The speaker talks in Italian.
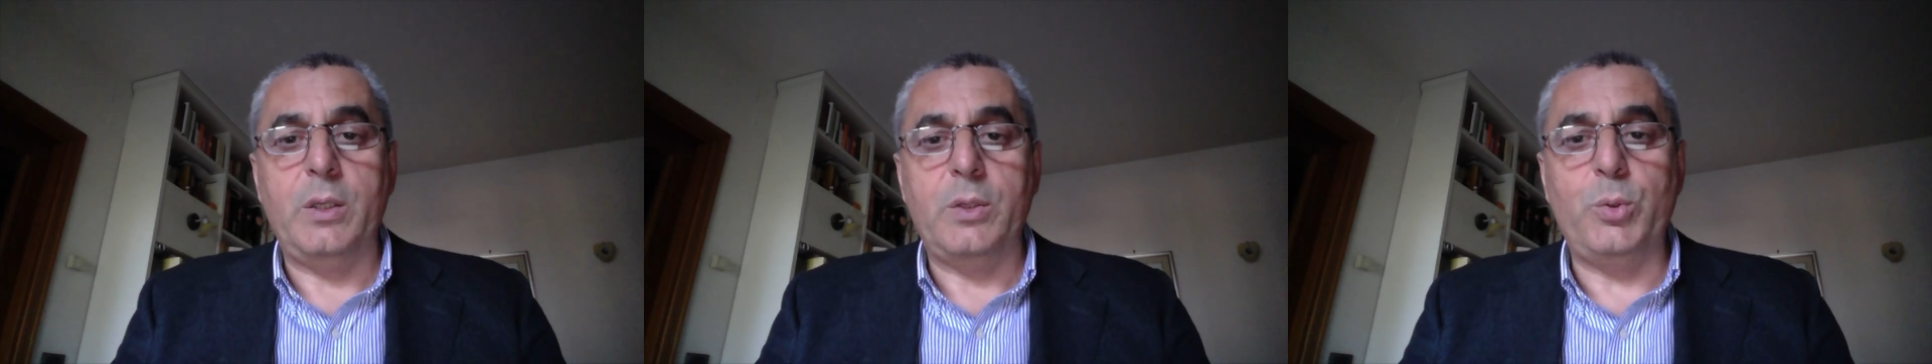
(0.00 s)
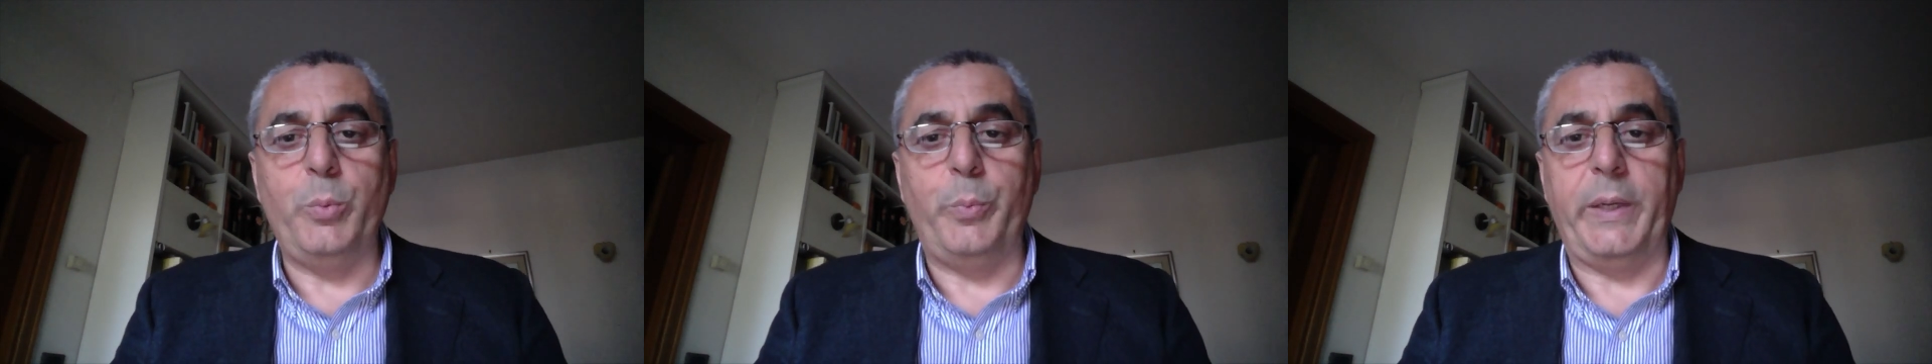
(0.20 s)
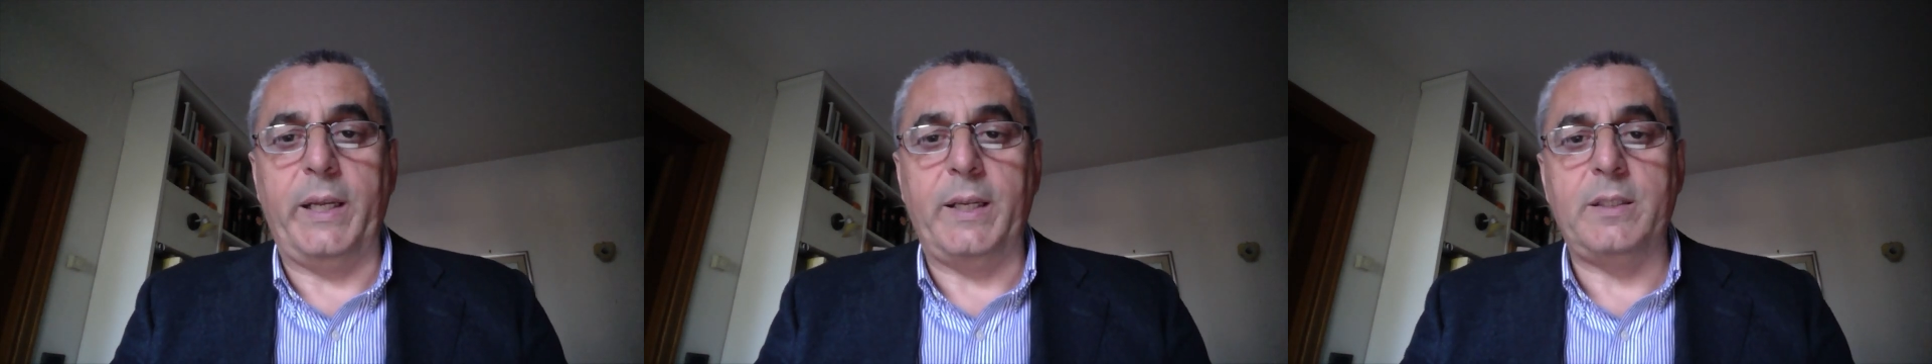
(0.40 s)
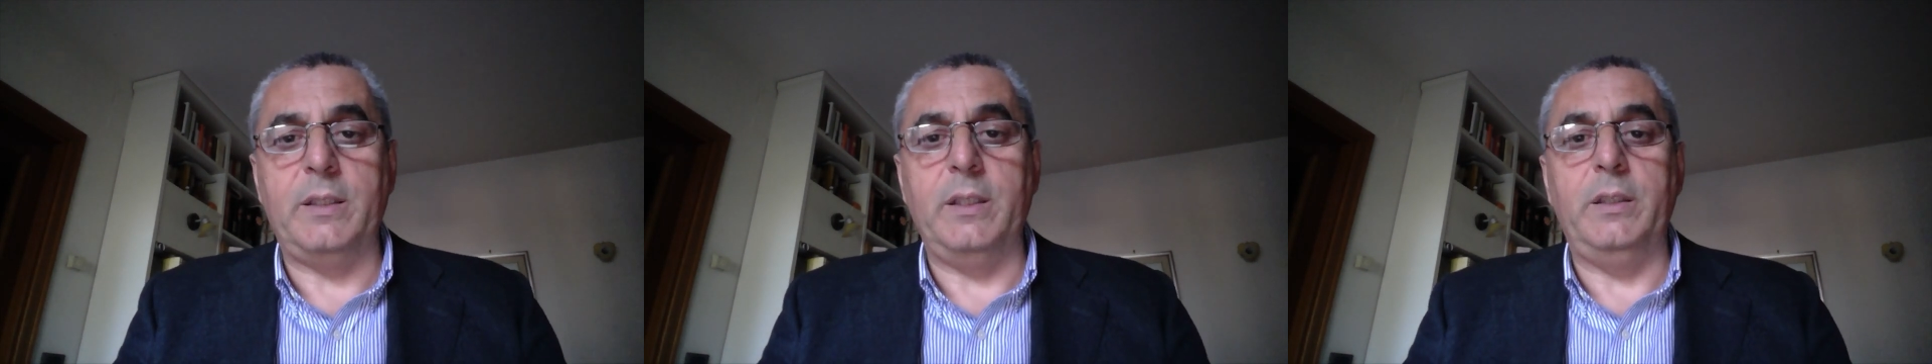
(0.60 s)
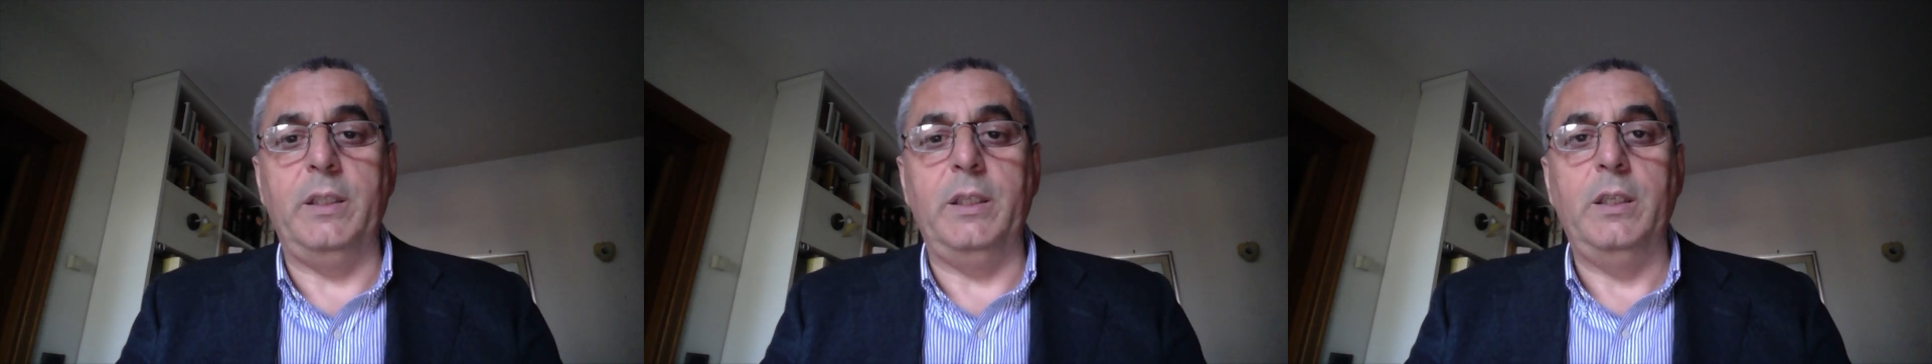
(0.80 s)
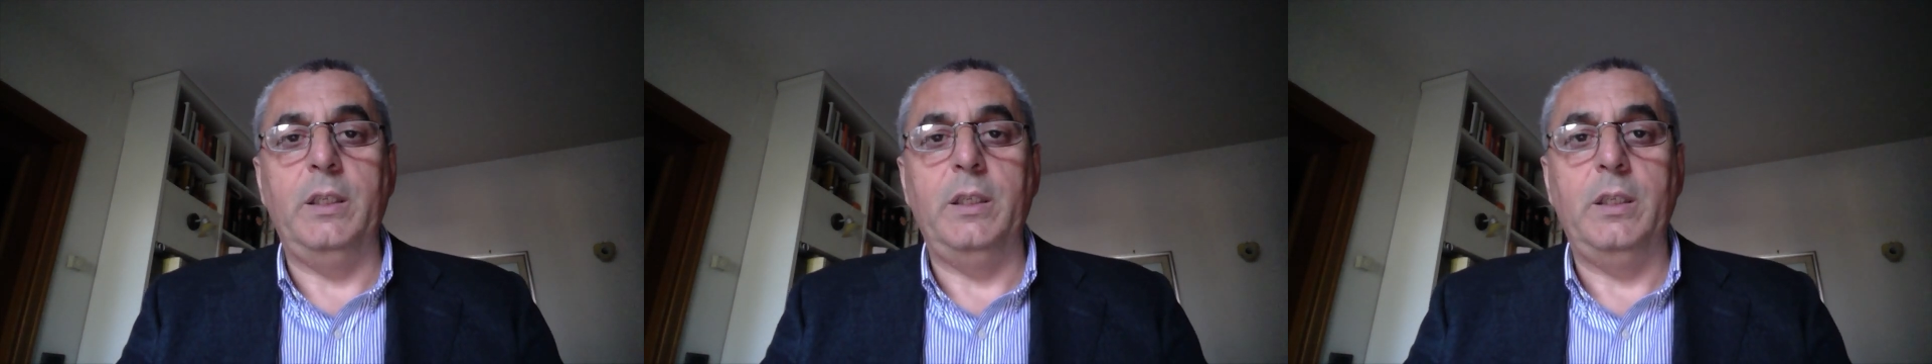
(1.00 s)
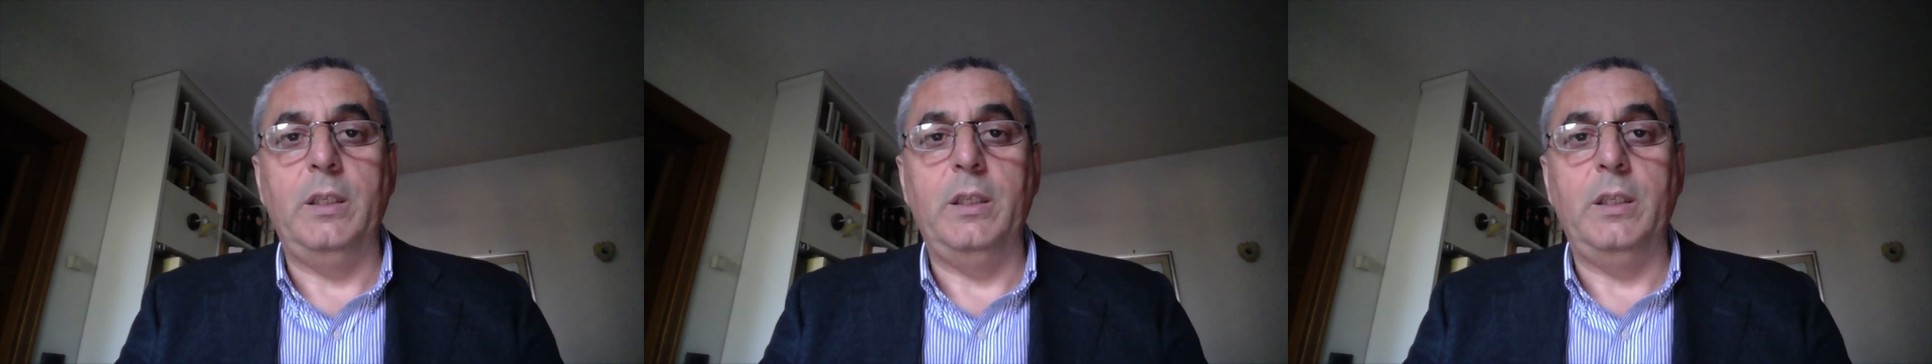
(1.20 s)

superstiti